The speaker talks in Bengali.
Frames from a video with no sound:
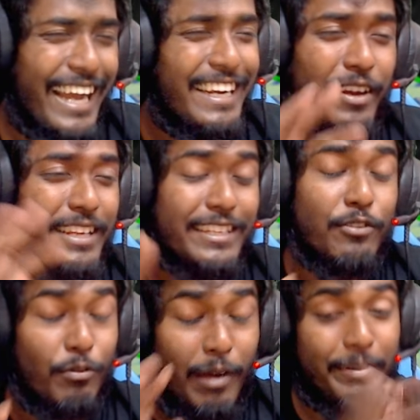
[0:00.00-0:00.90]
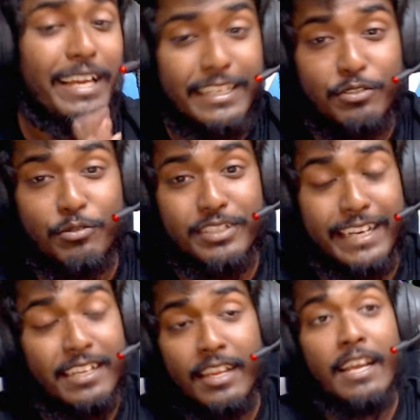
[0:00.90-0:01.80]
না আরে কি করবো আমি খালি এটুকু
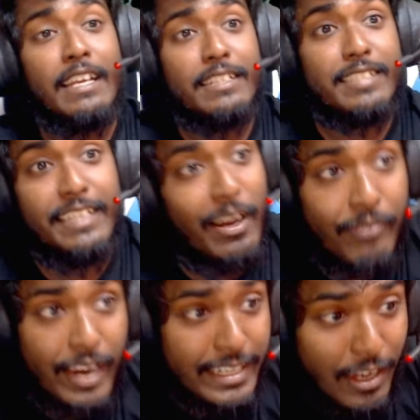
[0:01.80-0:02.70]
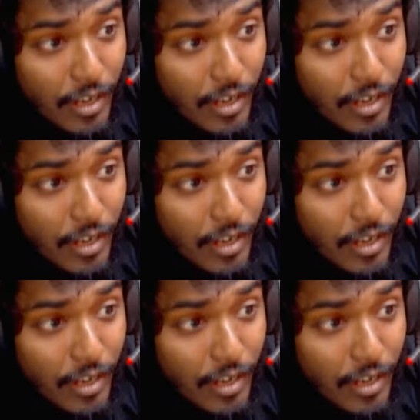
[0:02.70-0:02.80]
জানি ফিরা ফাটটা আমার